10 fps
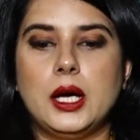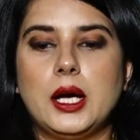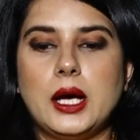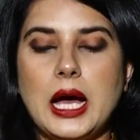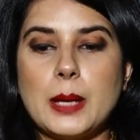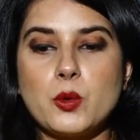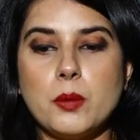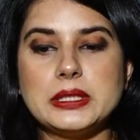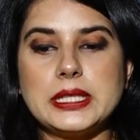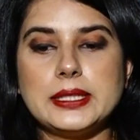आपको
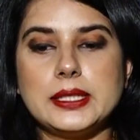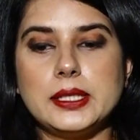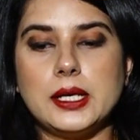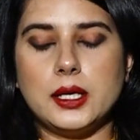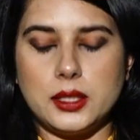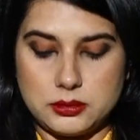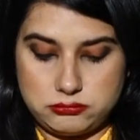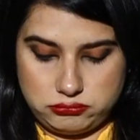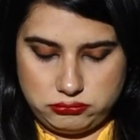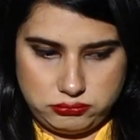हम बता दें
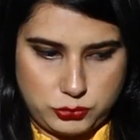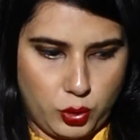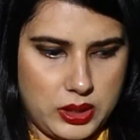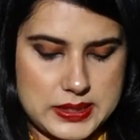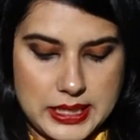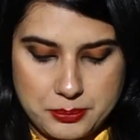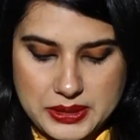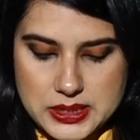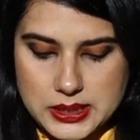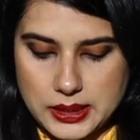
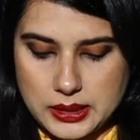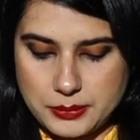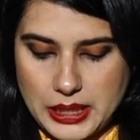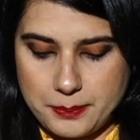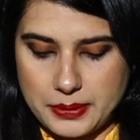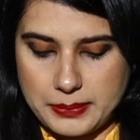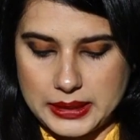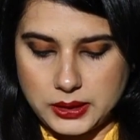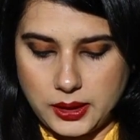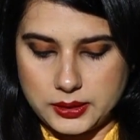2020 की अगर हम यहाँ पर
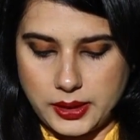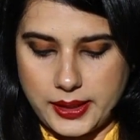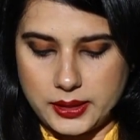बात करते